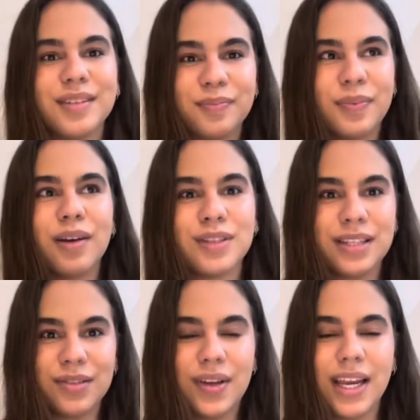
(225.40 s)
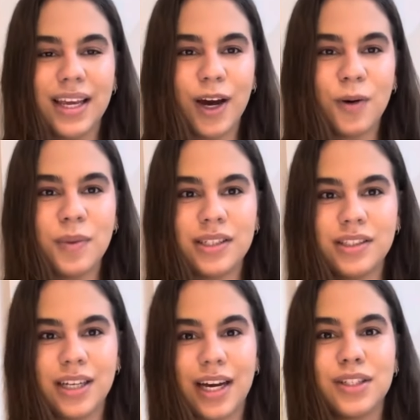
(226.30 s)
para vocês verem que
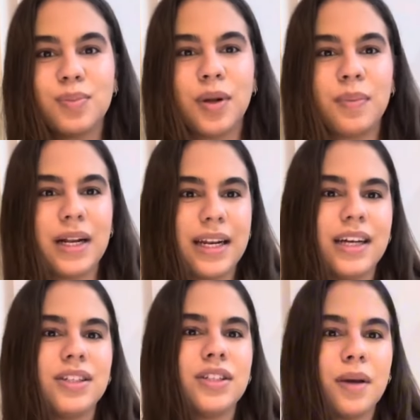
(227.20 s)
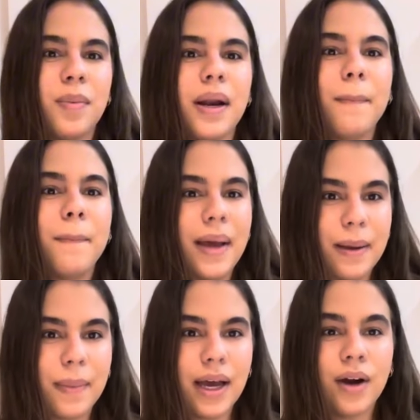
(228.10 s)
realmente a disponibilidade de tempo era bem
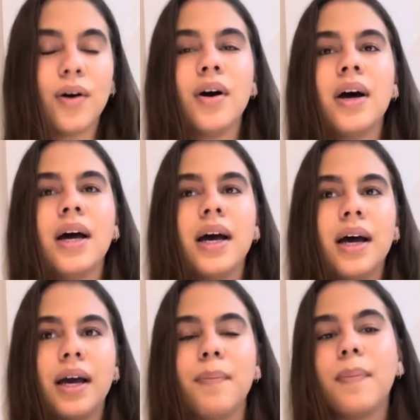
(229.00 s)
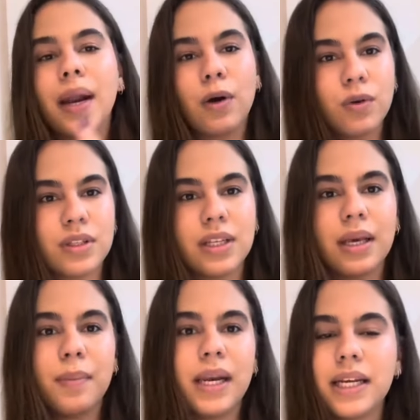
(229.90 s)
maior para eu conseguir
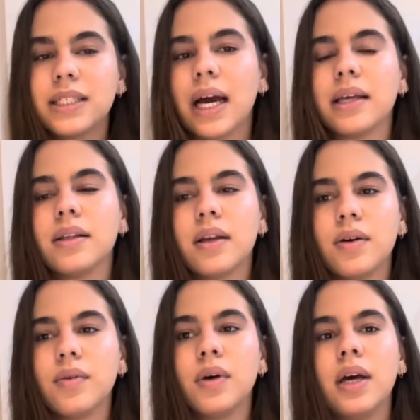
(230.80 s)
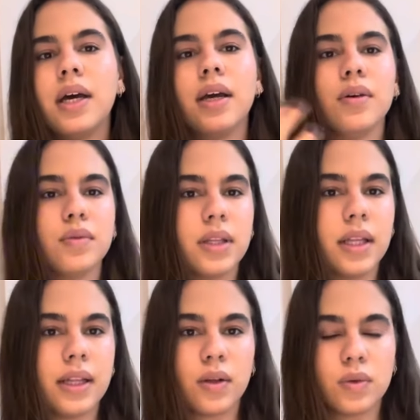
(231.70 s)
manejar. Então, eu
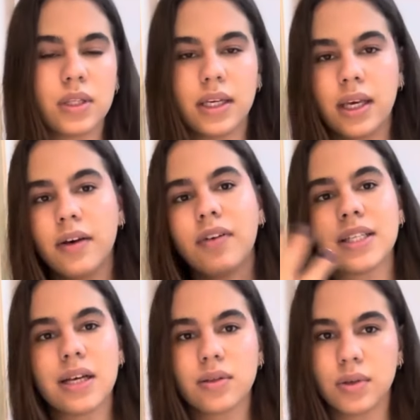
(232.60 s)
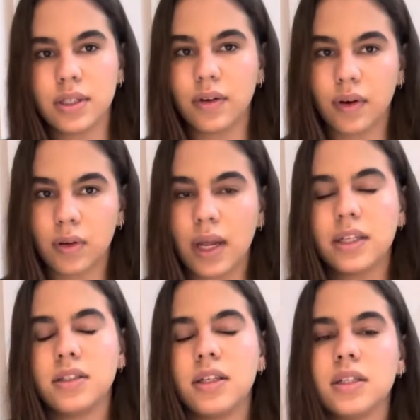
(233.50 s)
conseguia fazer as coisas da
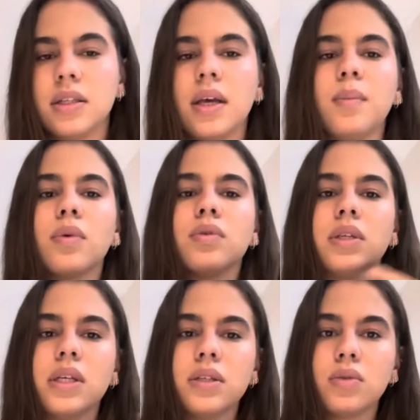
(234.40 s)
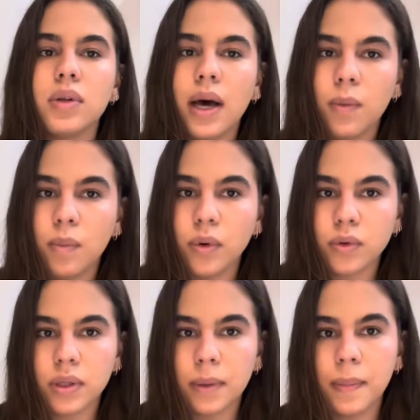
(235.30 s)
faculdade nesse tempo, conseguia estudar um pouco
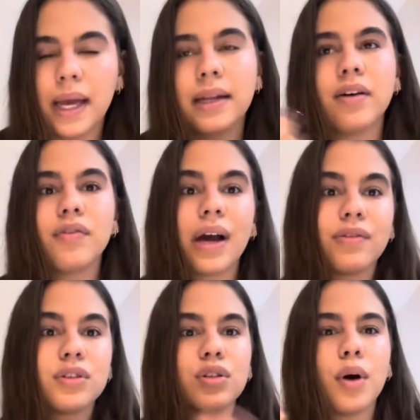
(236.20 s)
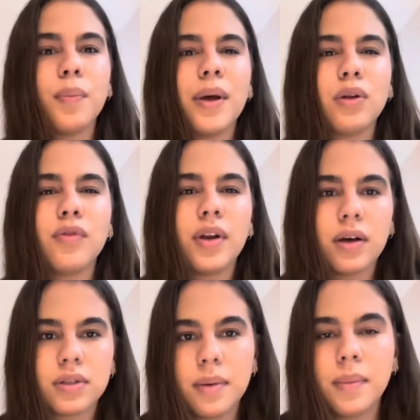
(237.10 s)
também, não ficava só pelo final
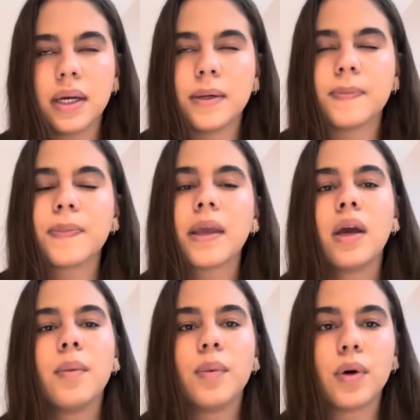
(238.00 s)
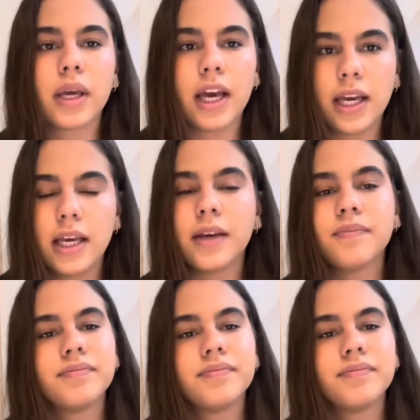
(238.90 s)
de semana. Porque aí,